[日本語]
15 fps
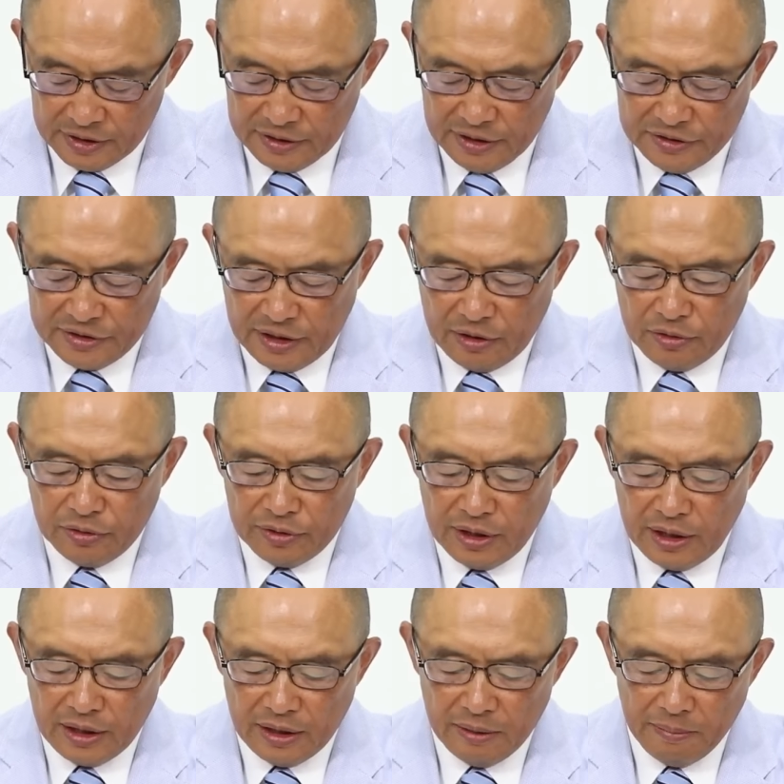ですからここ
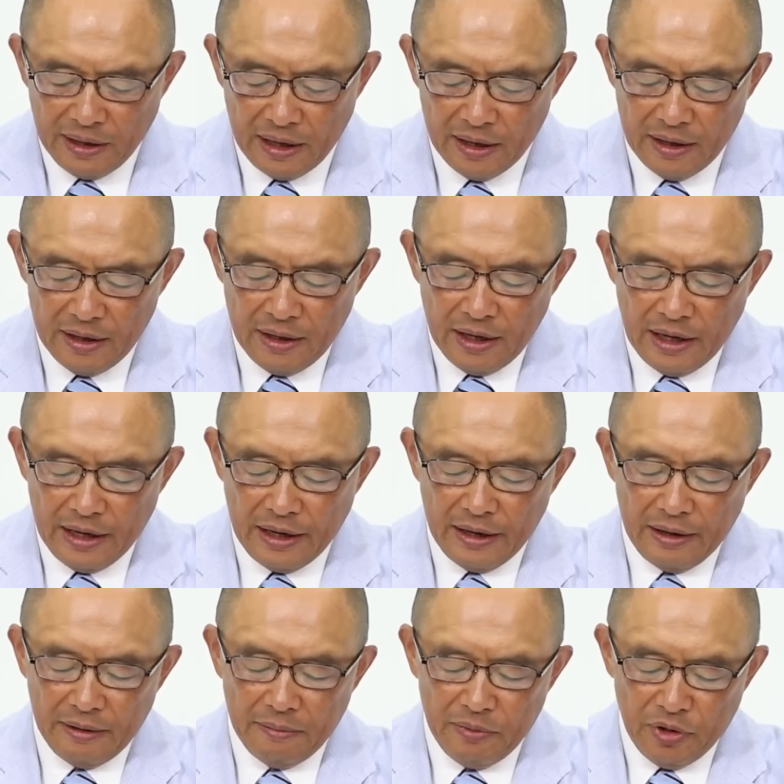でまあ
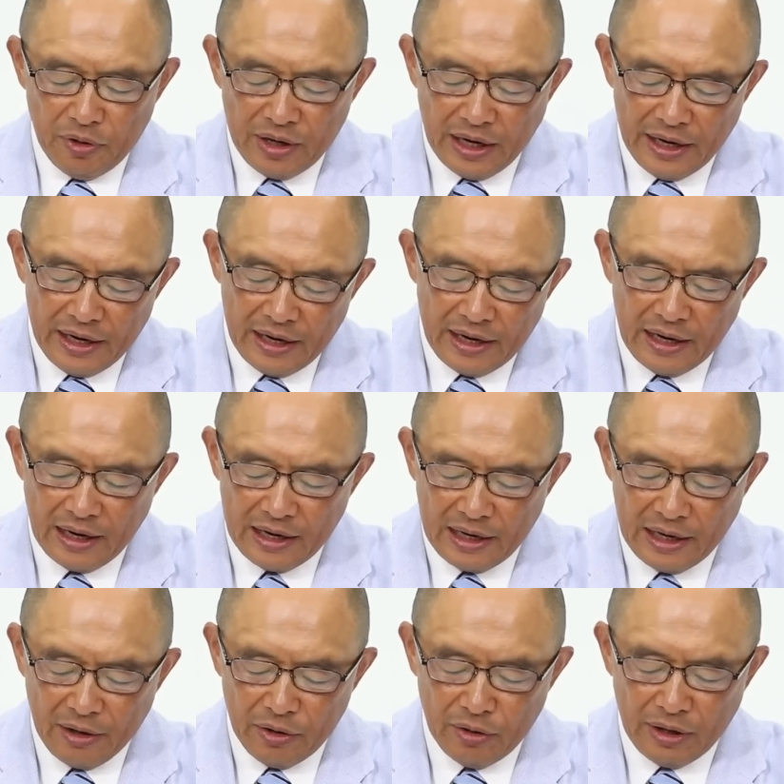えー、見よ彼らが破
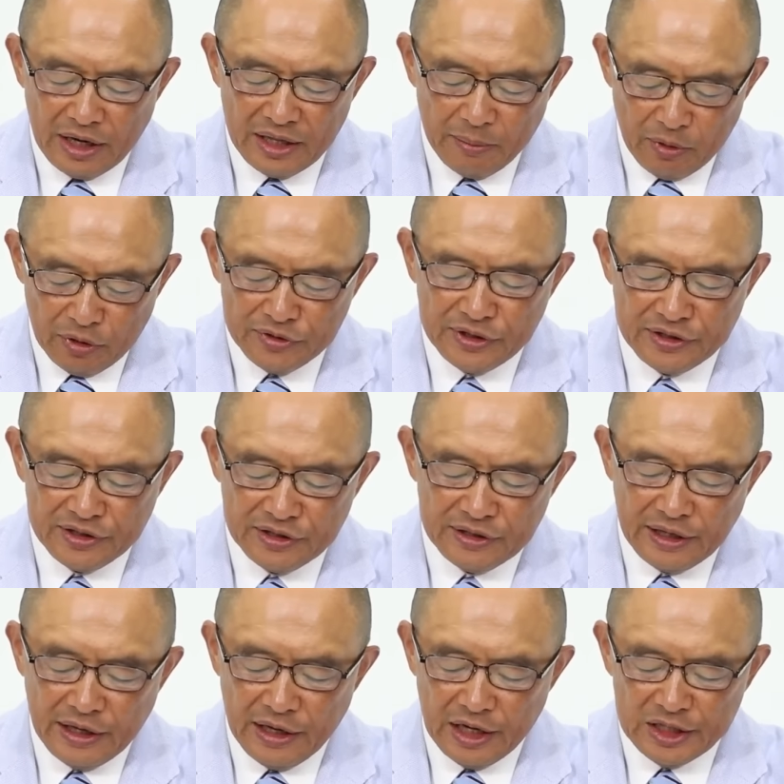壊を逃れても6節
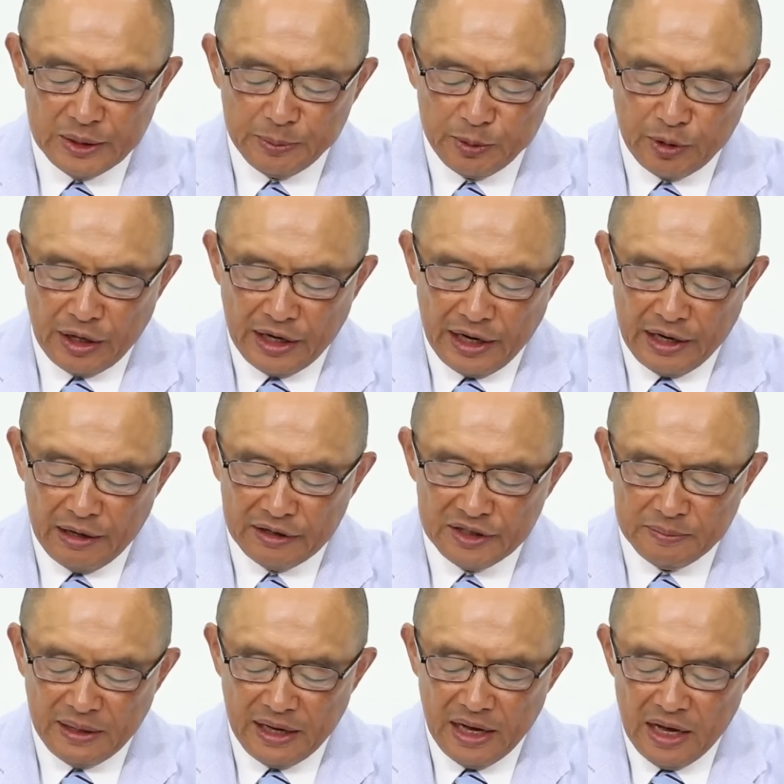にエジプトが彼らを
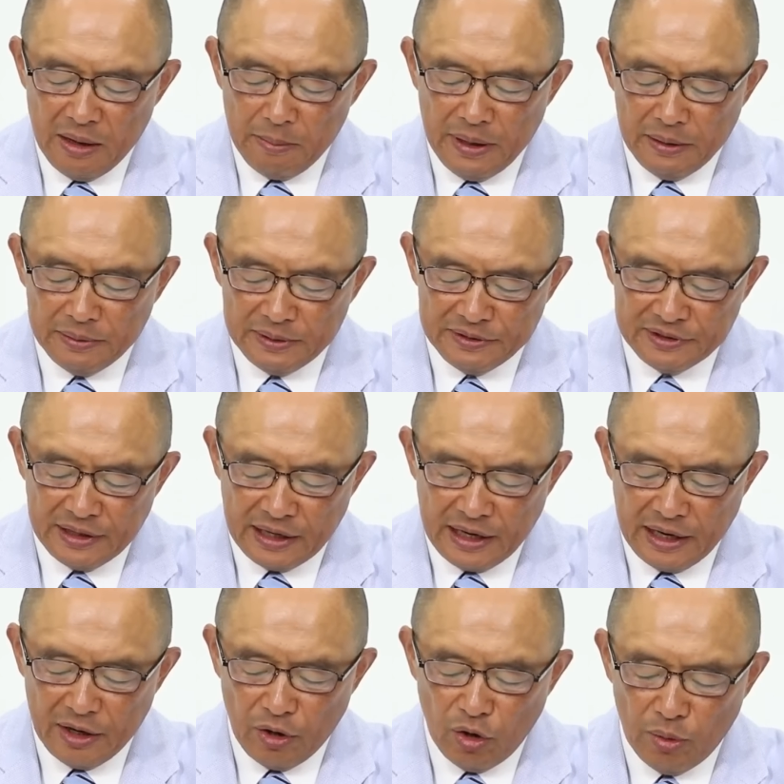集めメンフィスが
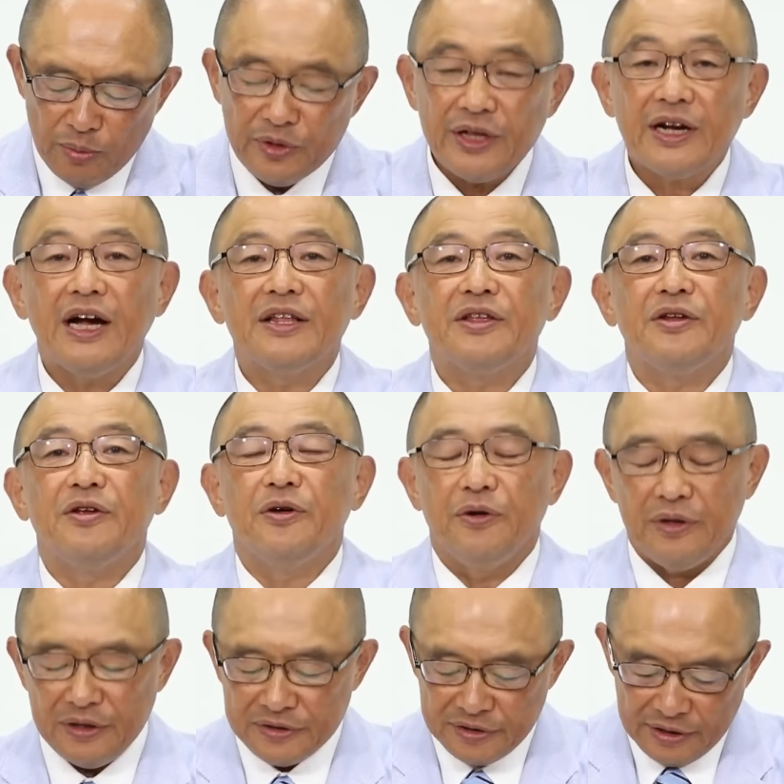彼らを葬って書いているよ
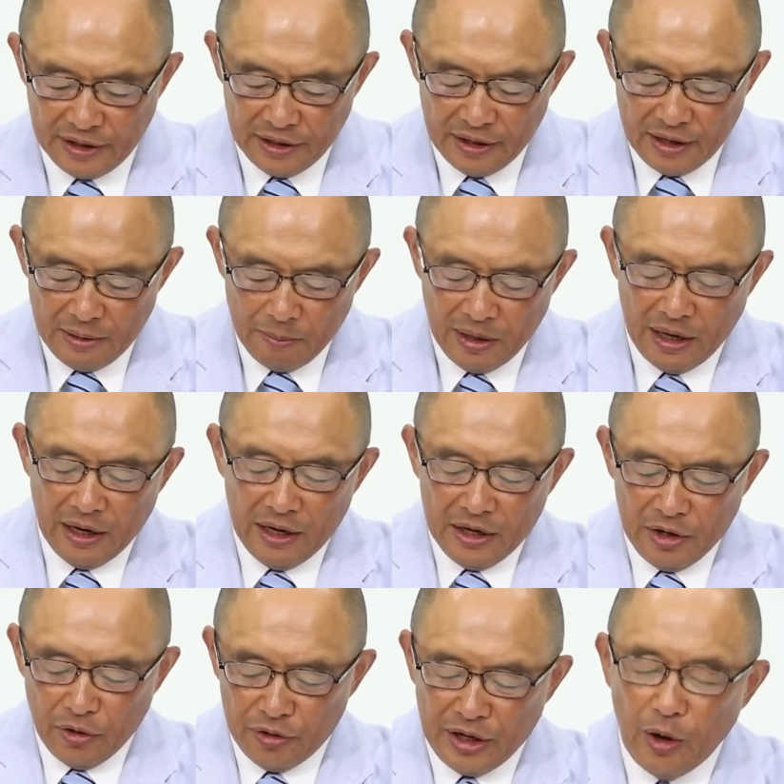うにですねまあ
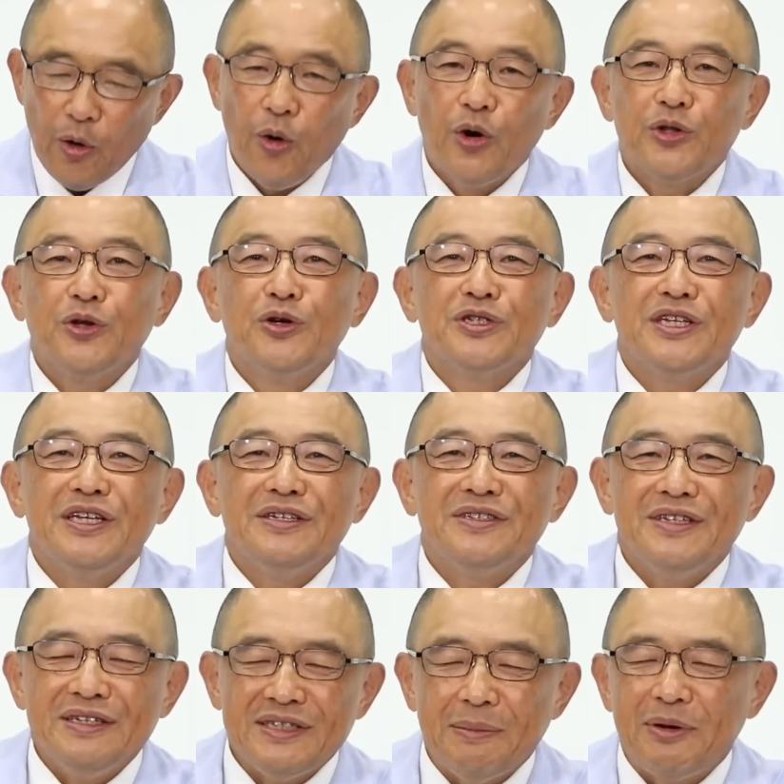いろんな方法を通してです
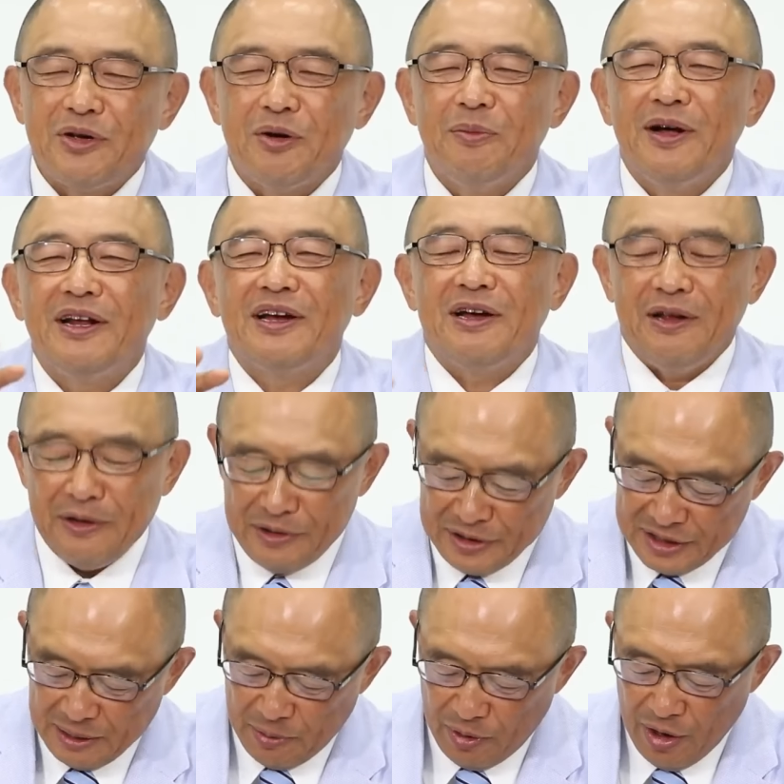ね裁きを招かれると
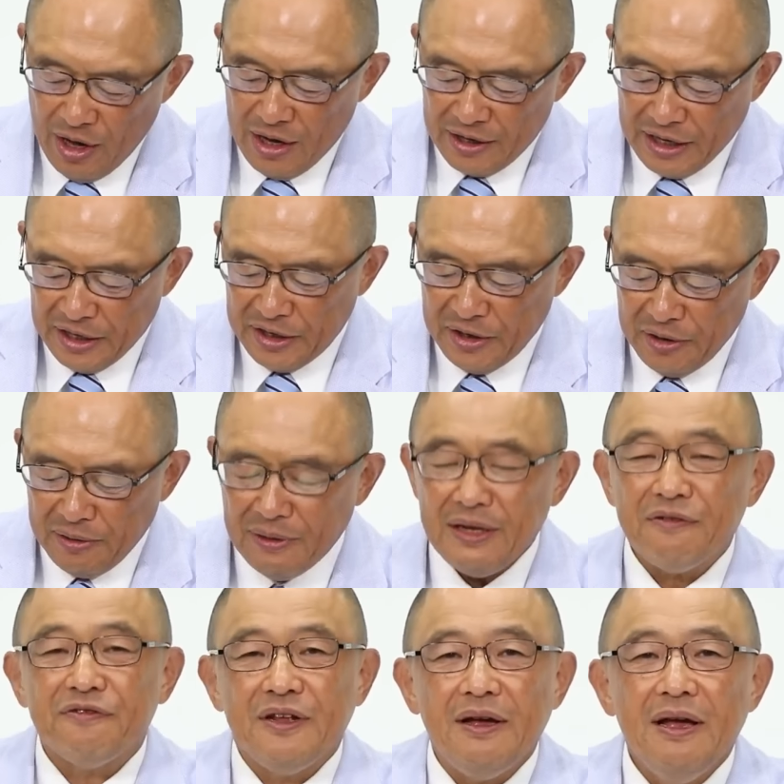しても結局は
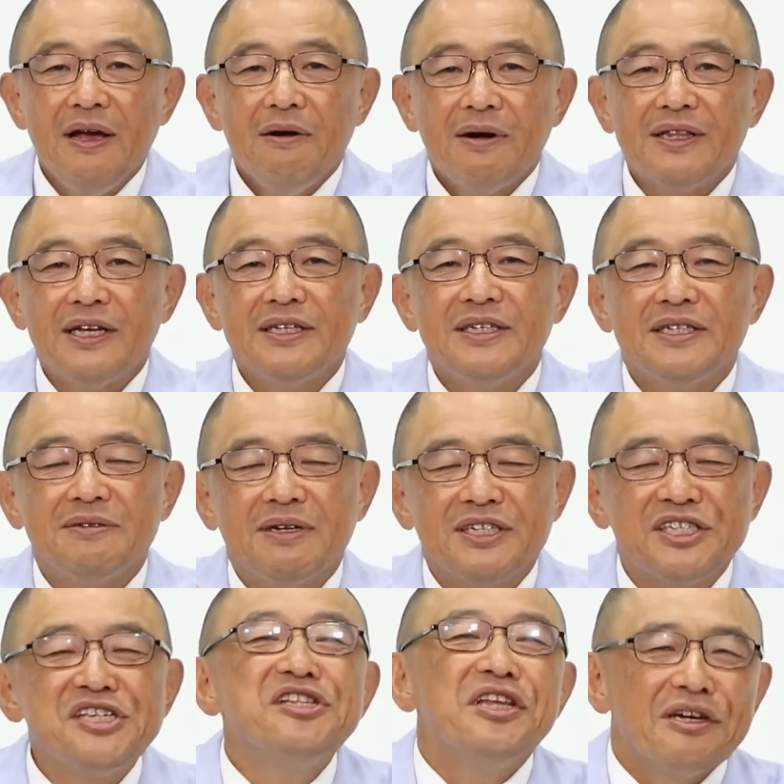ですね私たちは
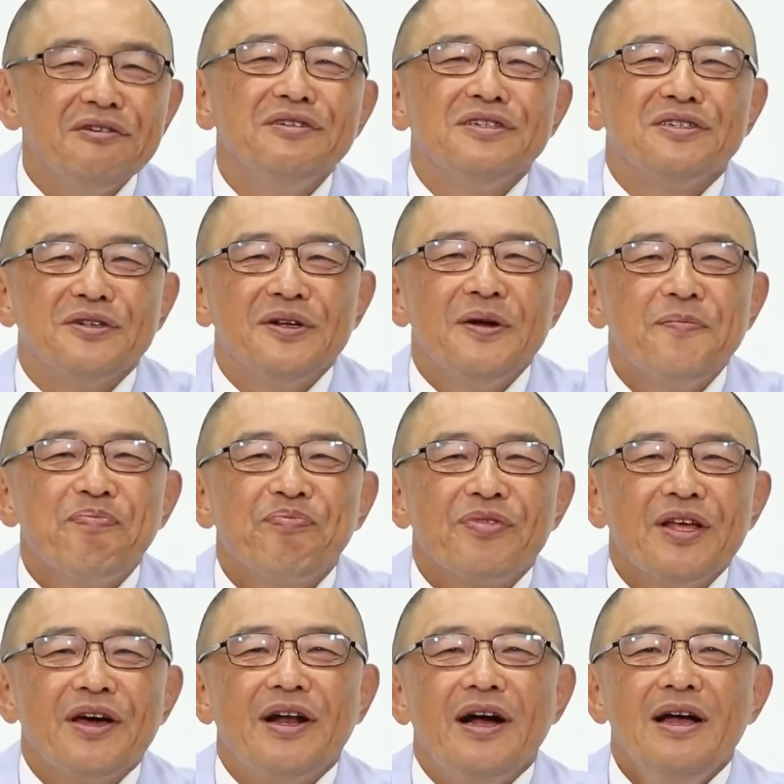死んでいくんですよね。
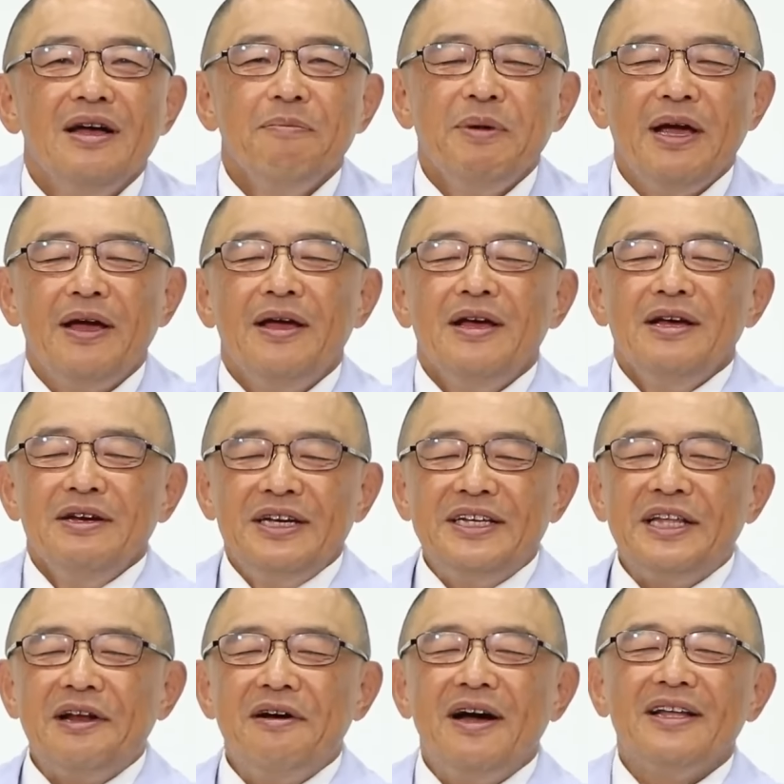だから、生き
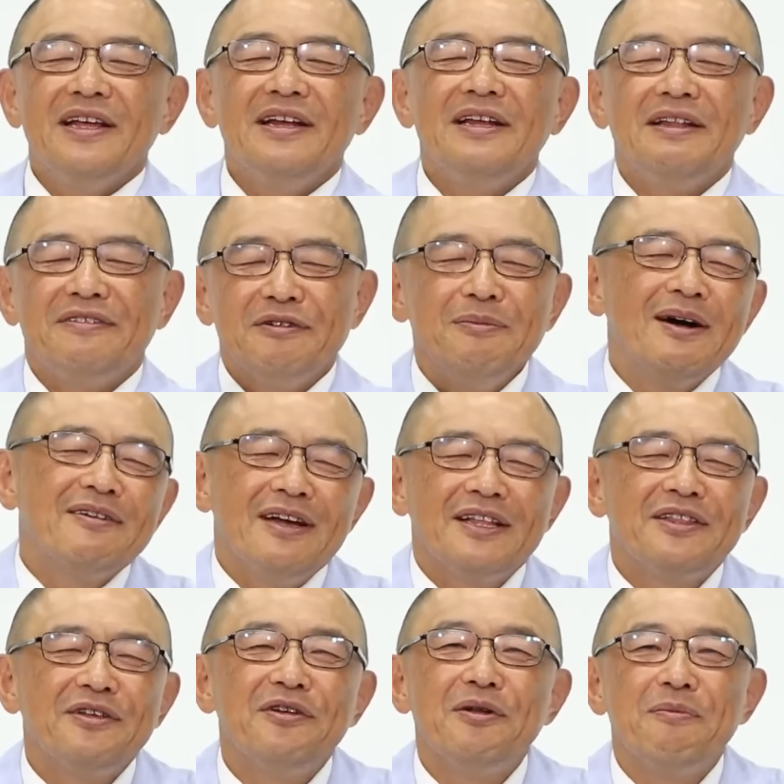てる間にですねうまく
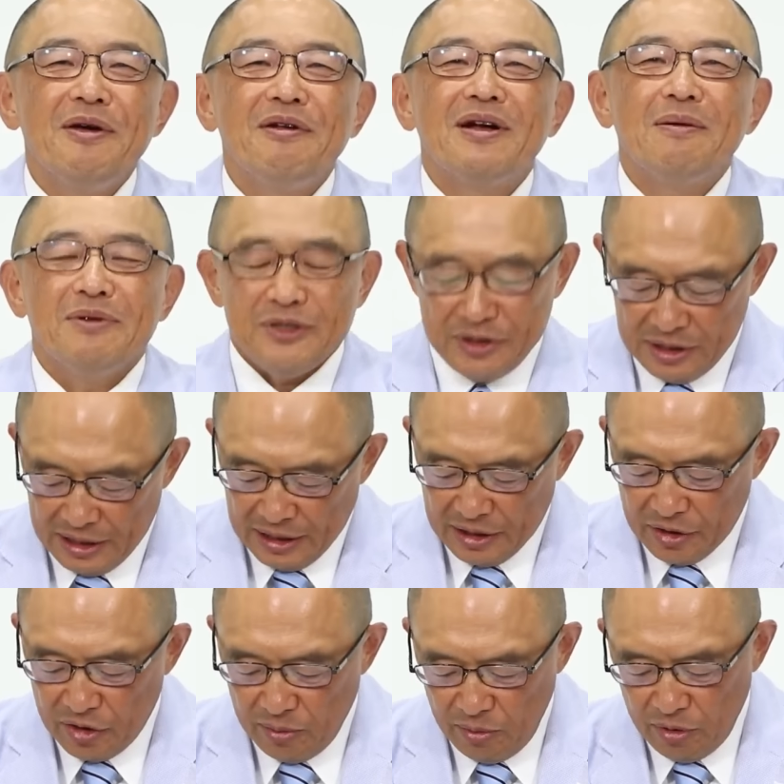やってるように見えるかもしれないけれど